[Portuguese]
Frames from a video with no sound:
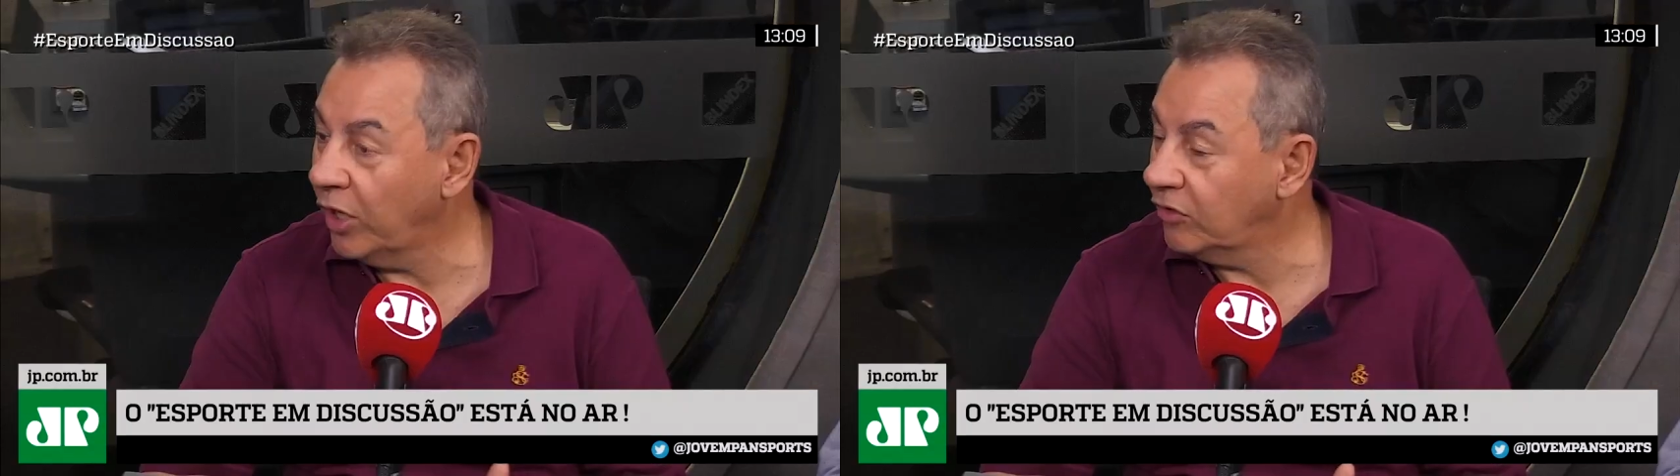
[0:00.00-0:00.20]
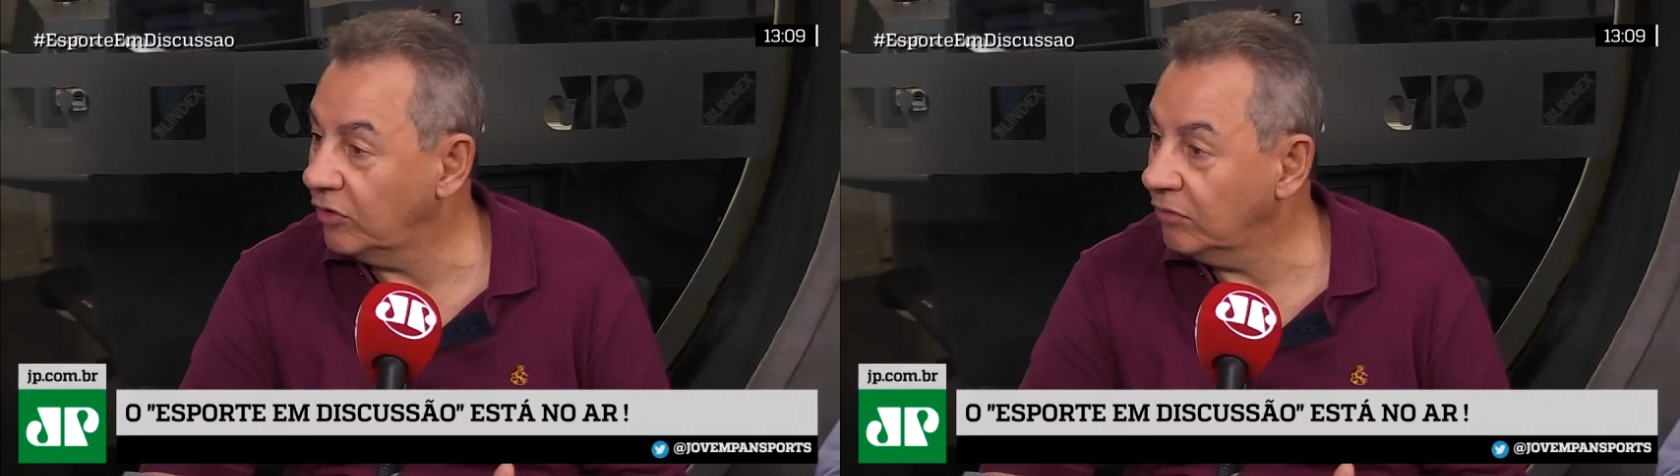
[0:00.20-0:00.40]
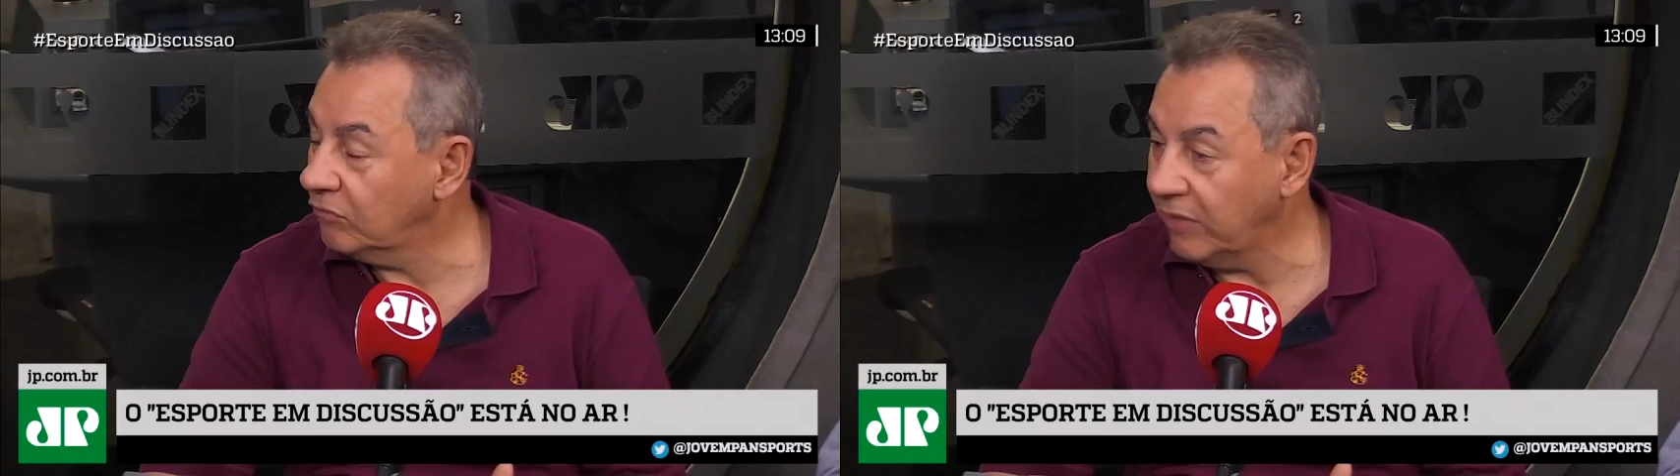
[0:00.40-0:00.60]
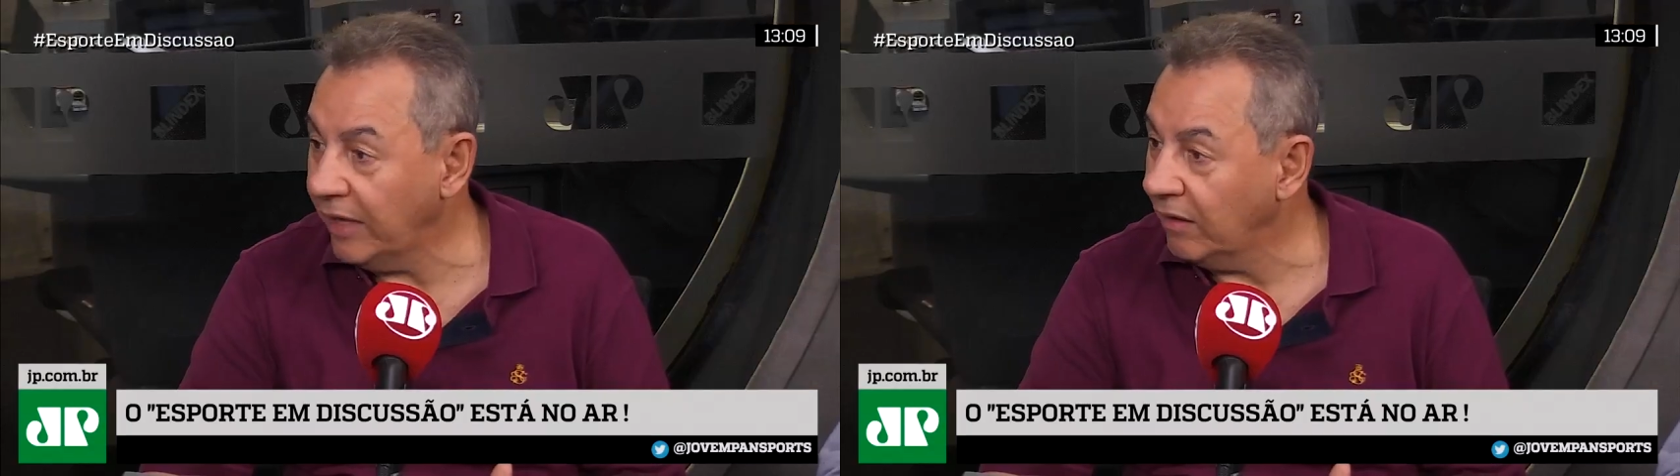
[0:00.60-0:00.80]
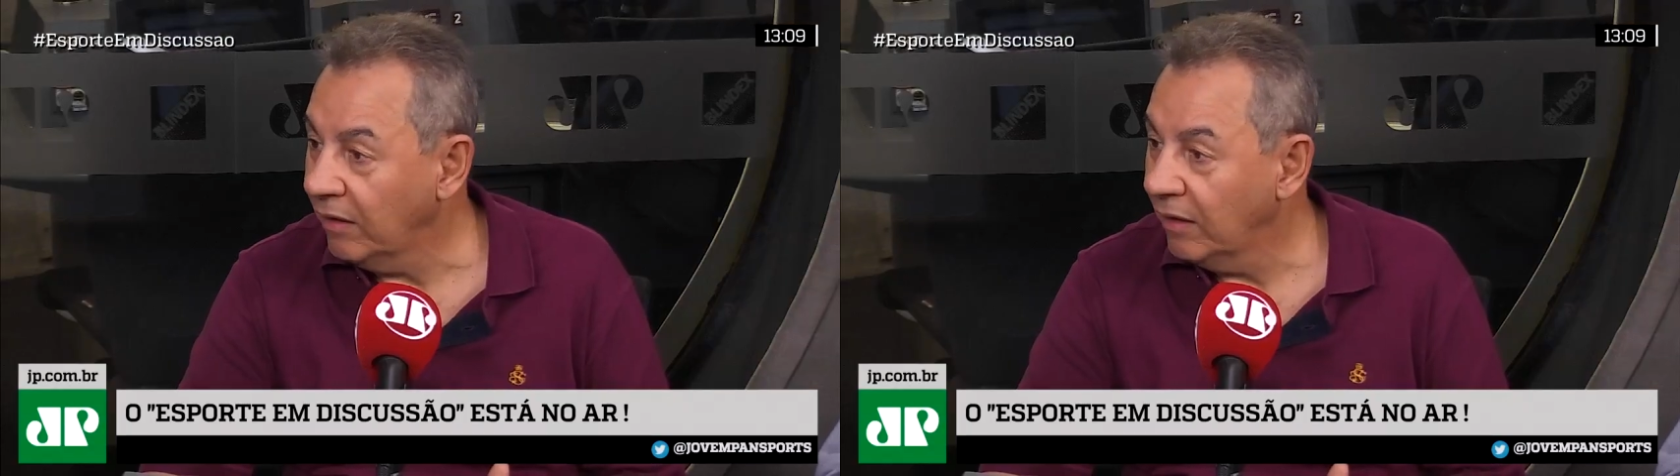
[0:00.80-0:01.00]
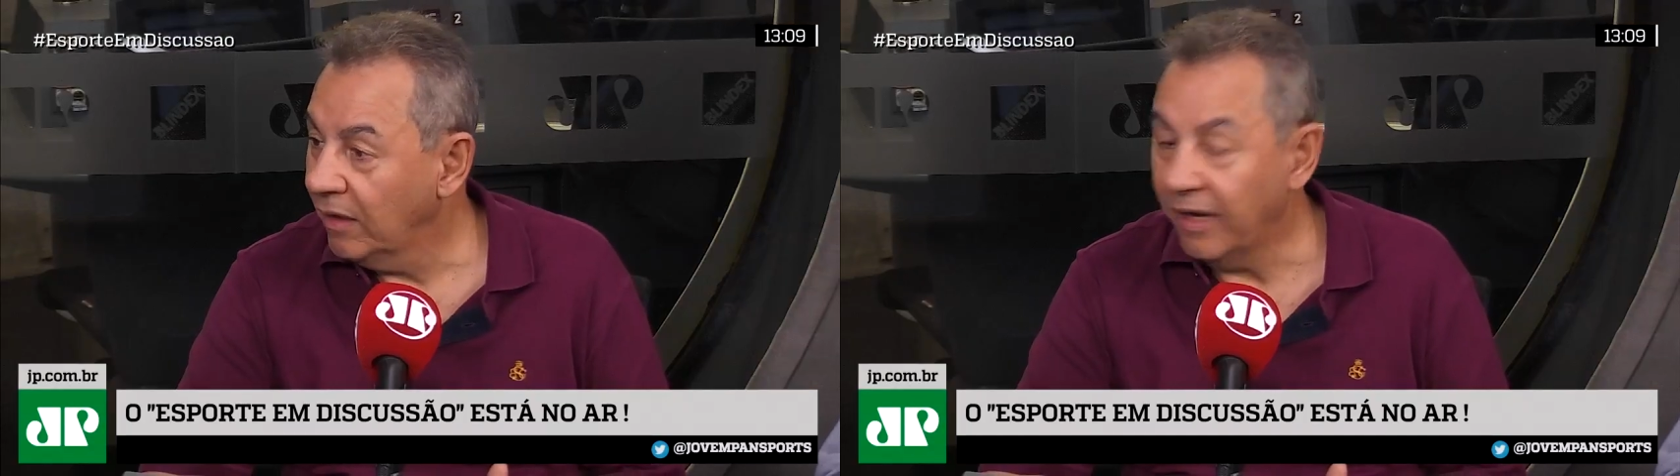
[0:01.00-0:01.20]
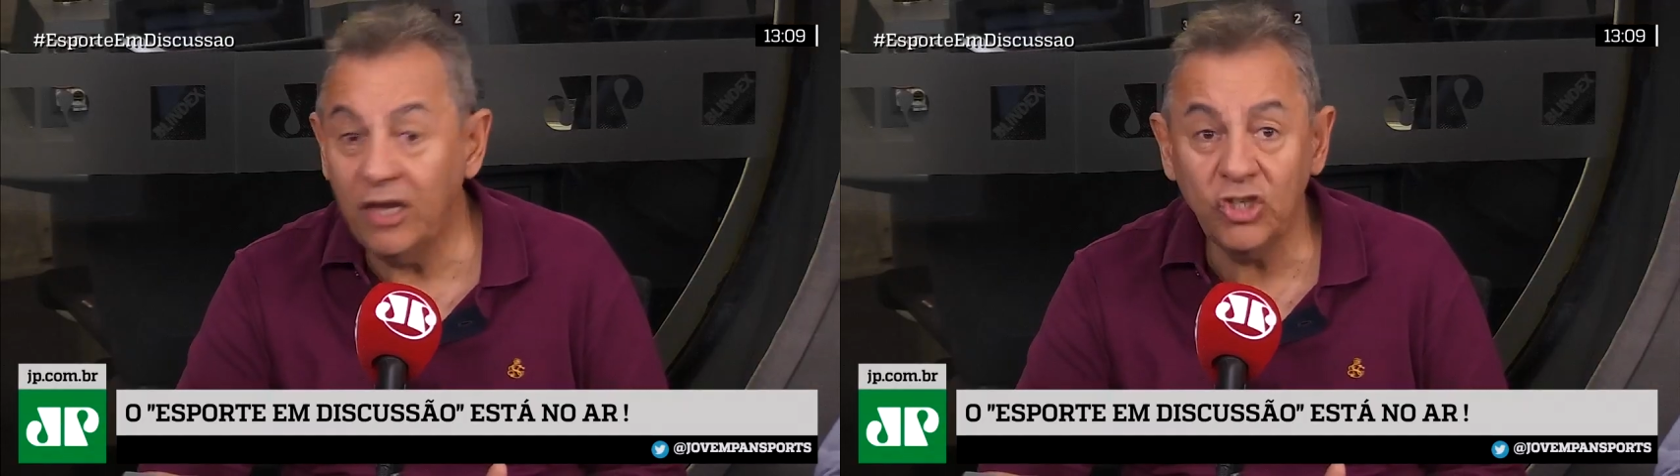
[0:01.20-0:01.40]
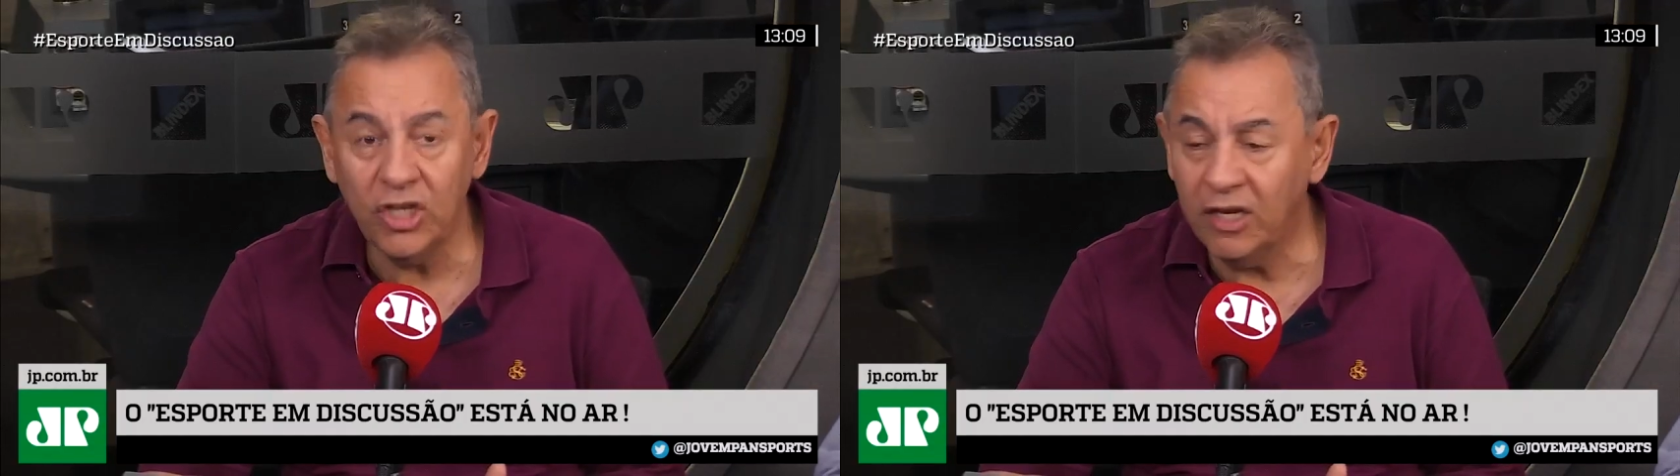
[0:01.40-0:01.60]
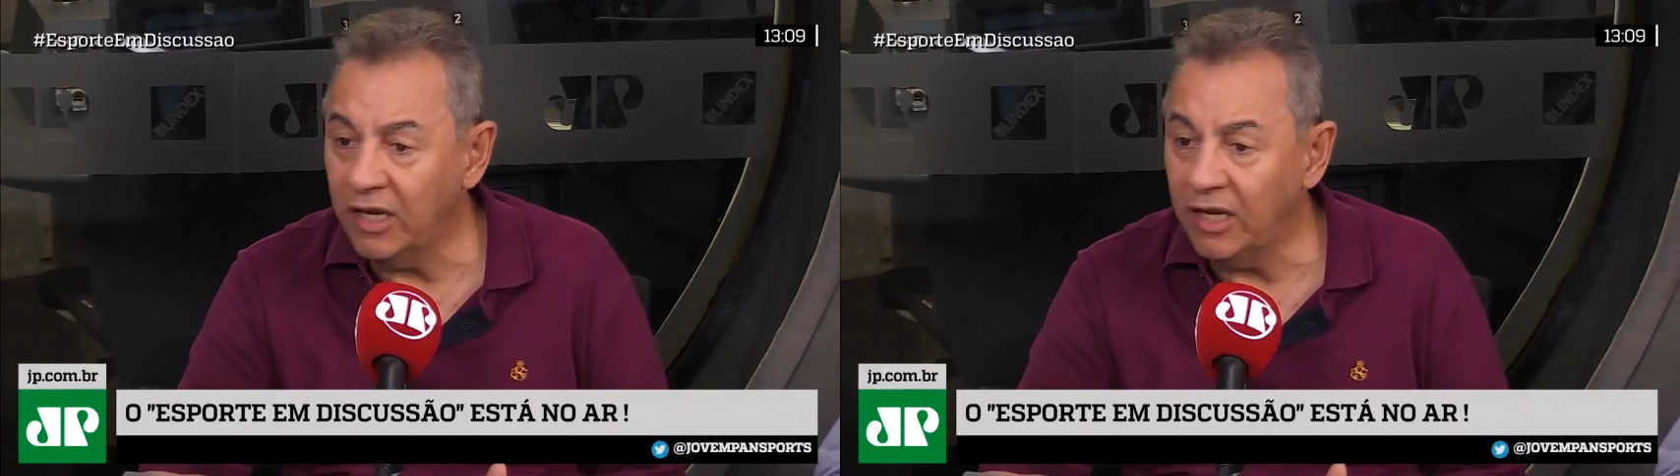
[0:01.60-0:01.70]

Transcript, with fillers: Norte. Não tem. Nem Xing